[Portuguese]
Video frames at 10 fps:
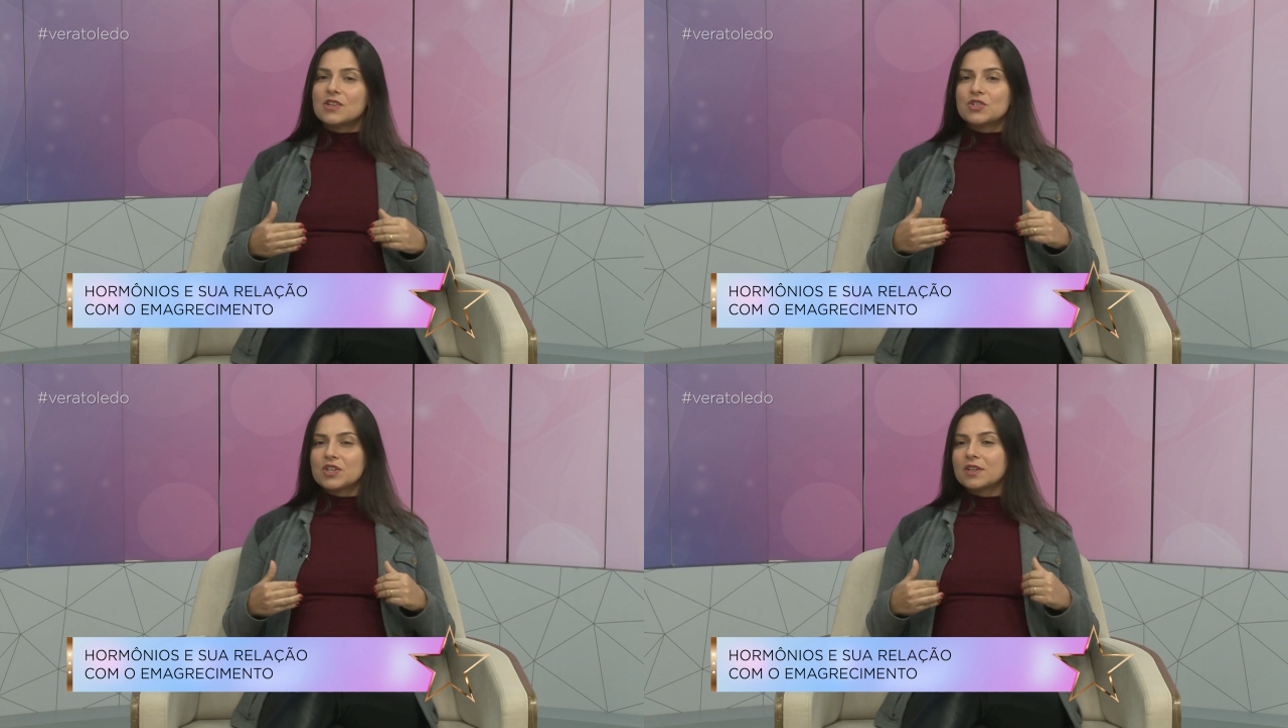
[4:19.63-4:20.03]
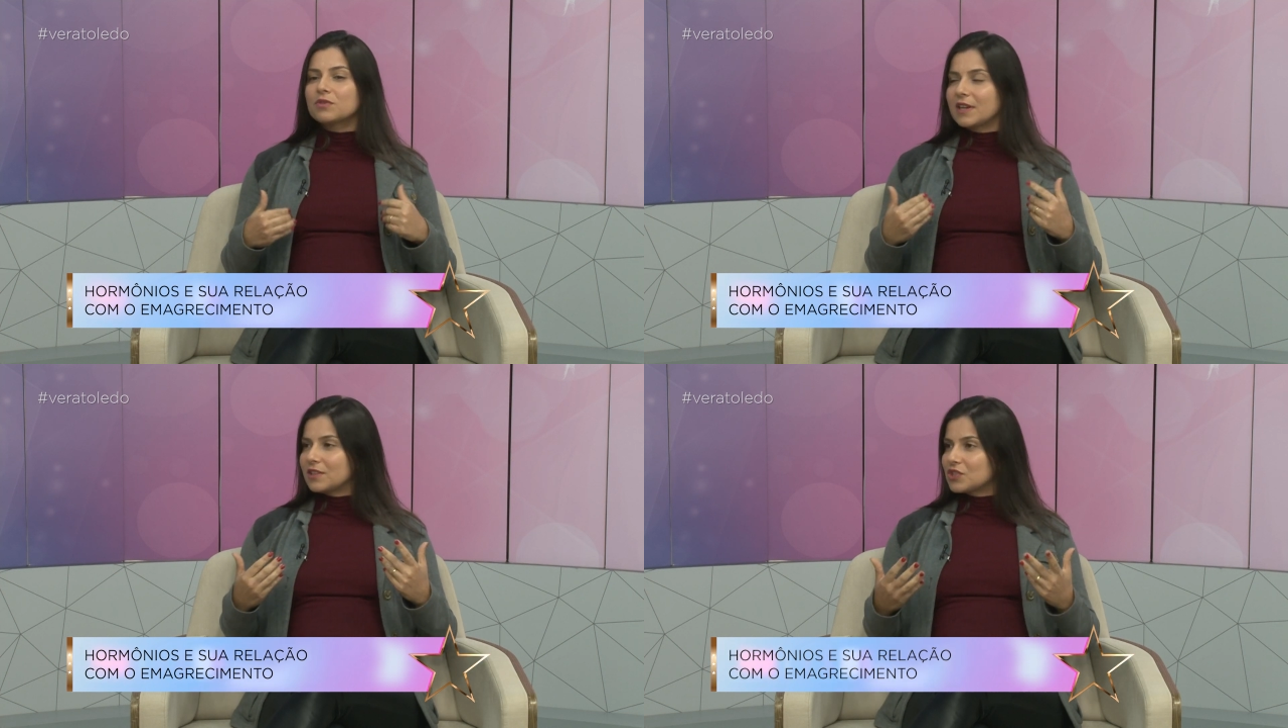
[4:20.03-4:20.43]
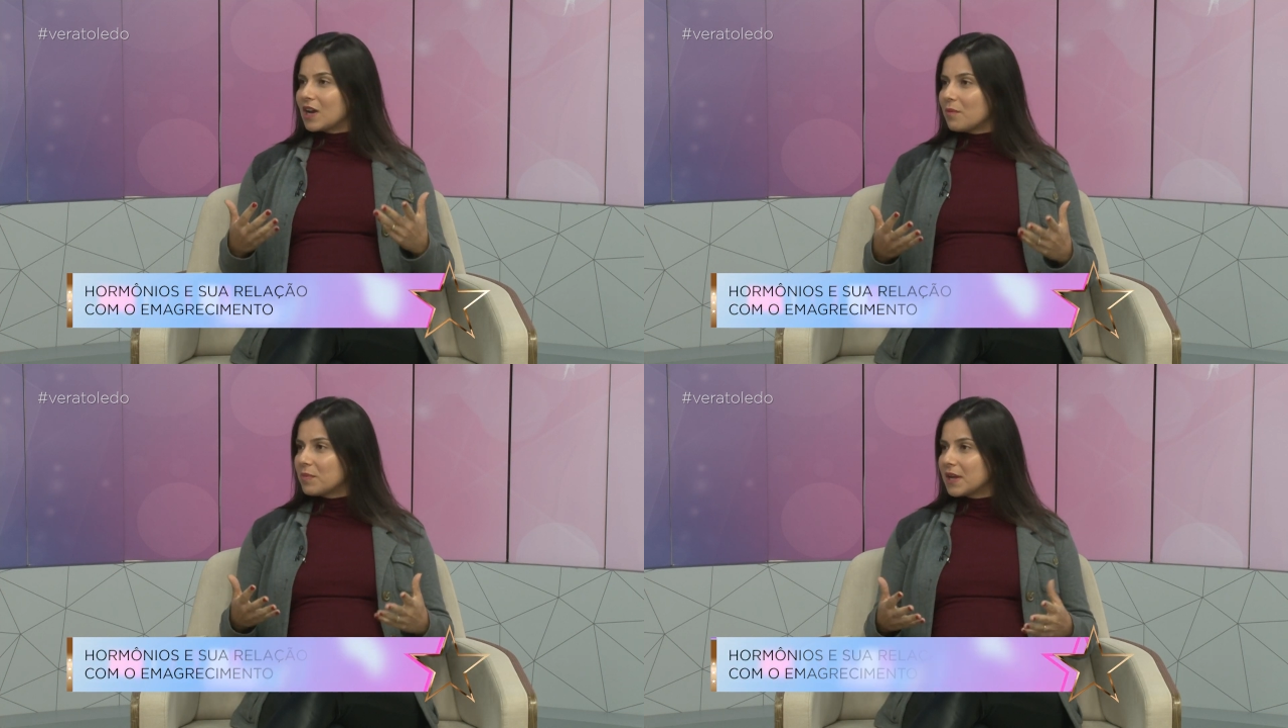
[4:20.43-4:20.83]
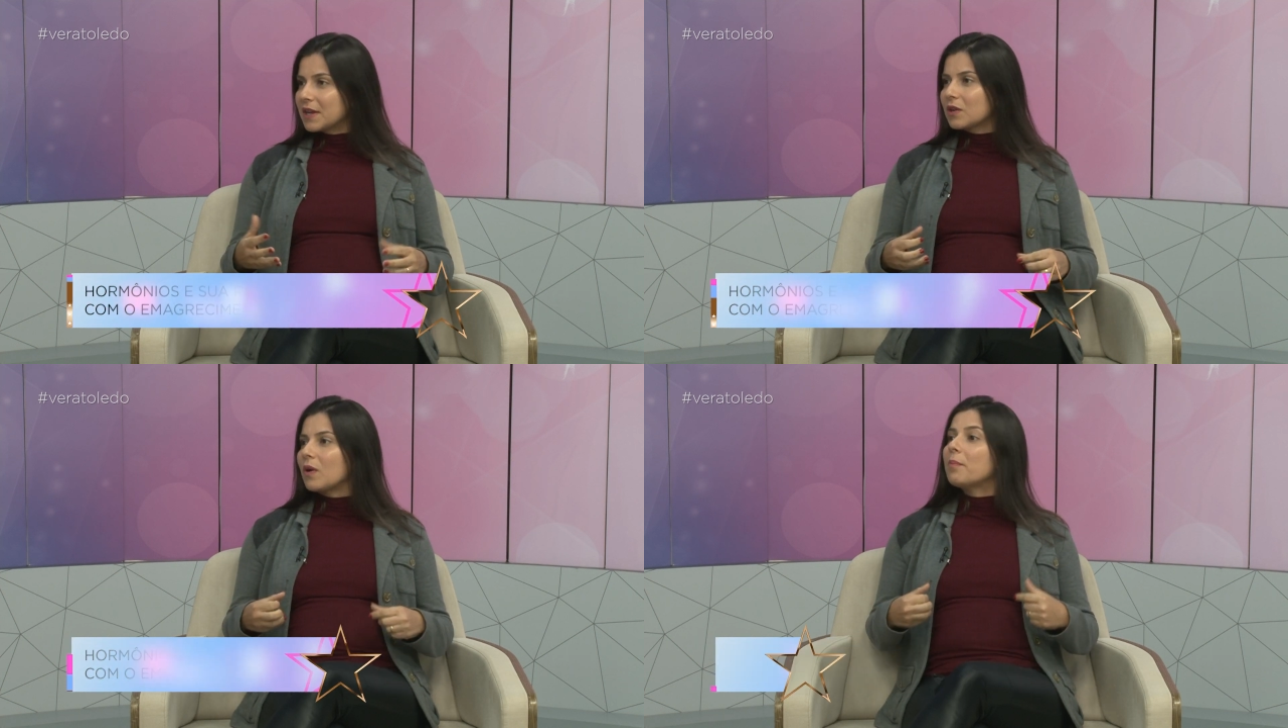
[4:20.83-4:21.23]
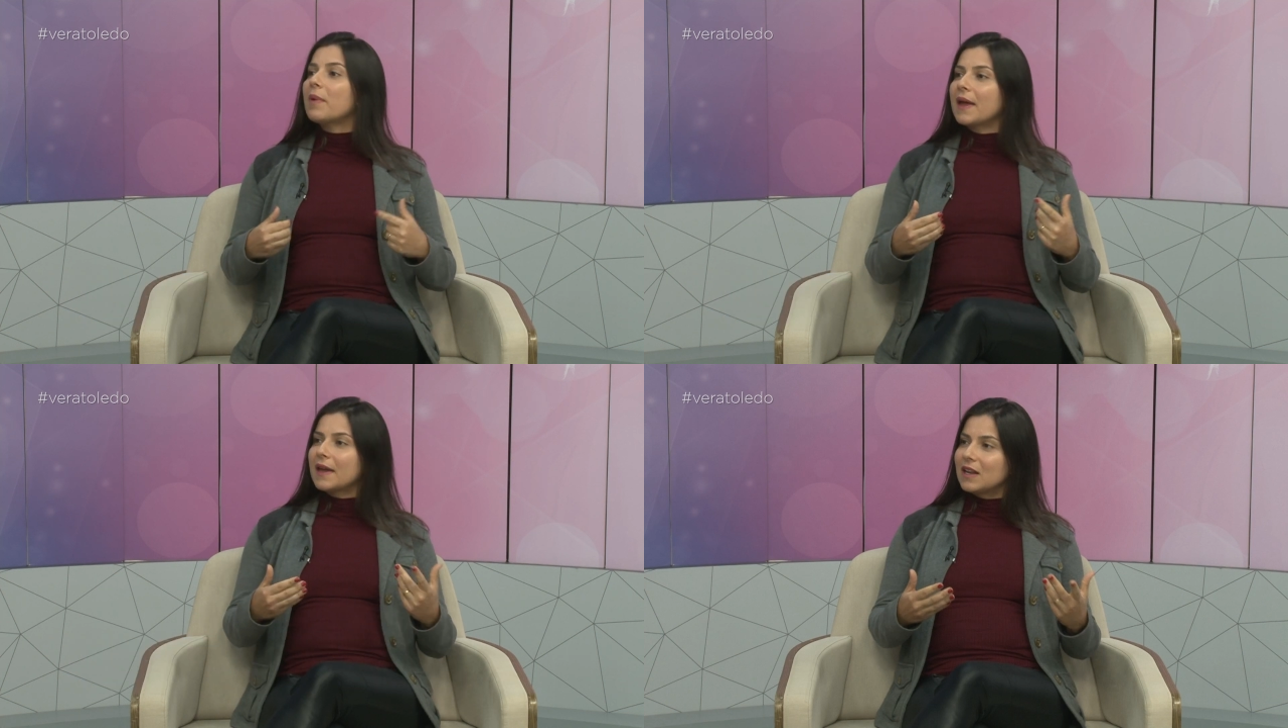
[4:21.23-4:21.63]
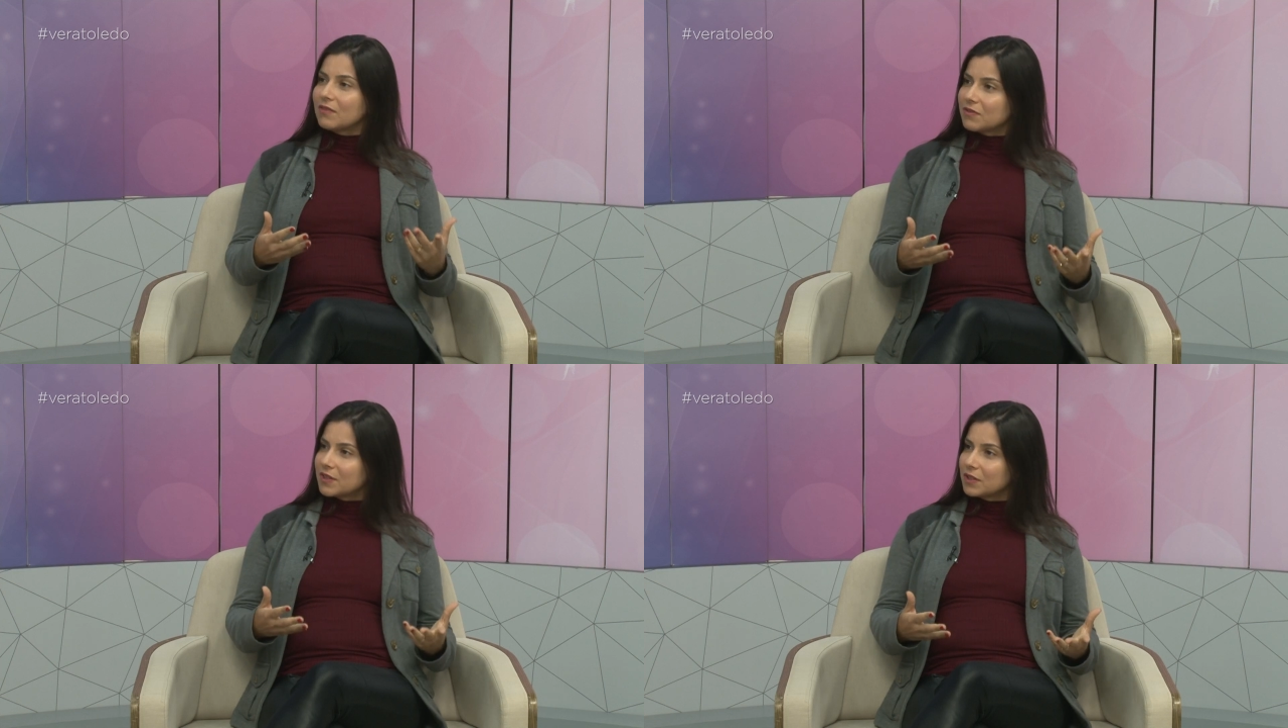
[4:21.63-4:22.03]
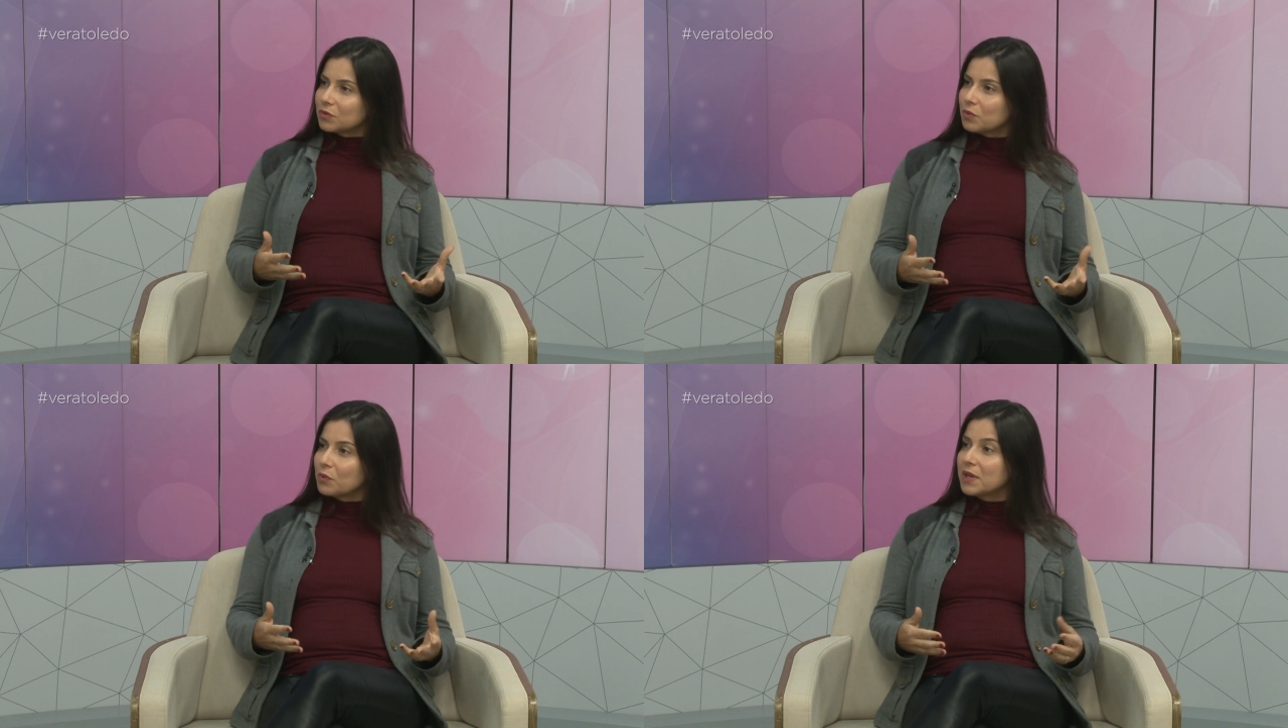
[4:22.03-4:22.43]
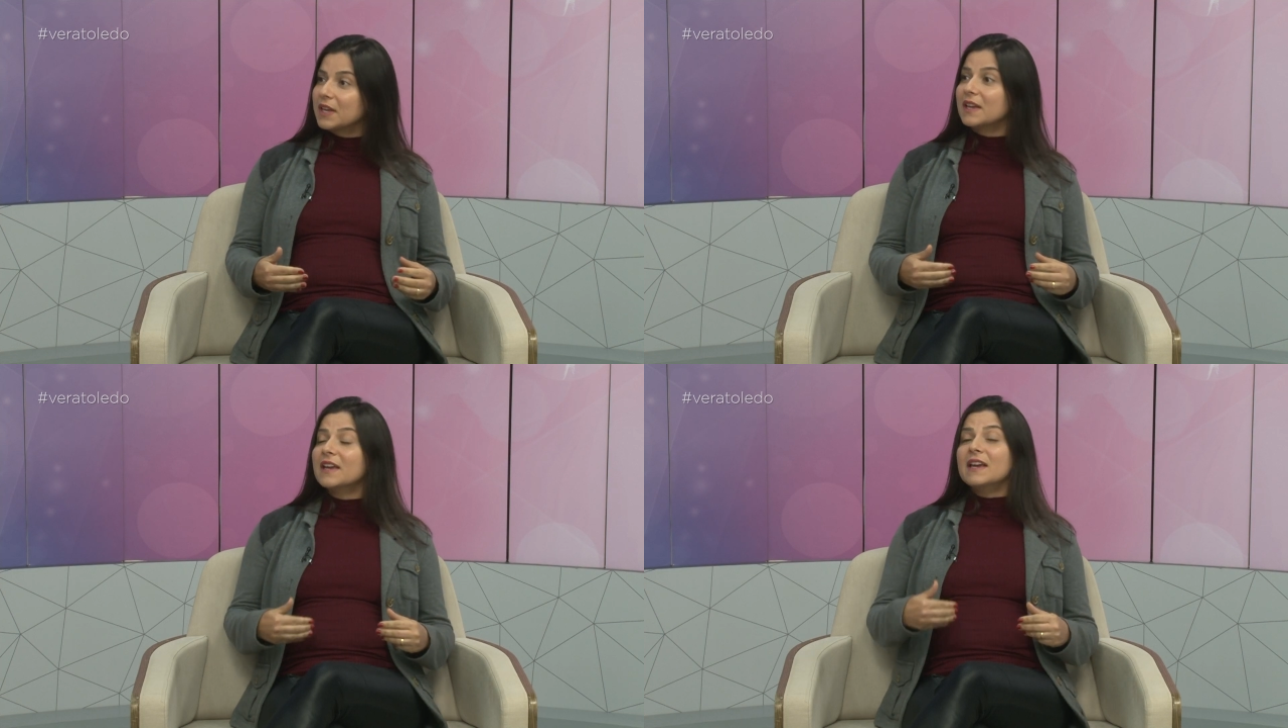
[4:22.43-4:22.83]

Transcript: gerando queda de cabelo, a pele vai ficando ruim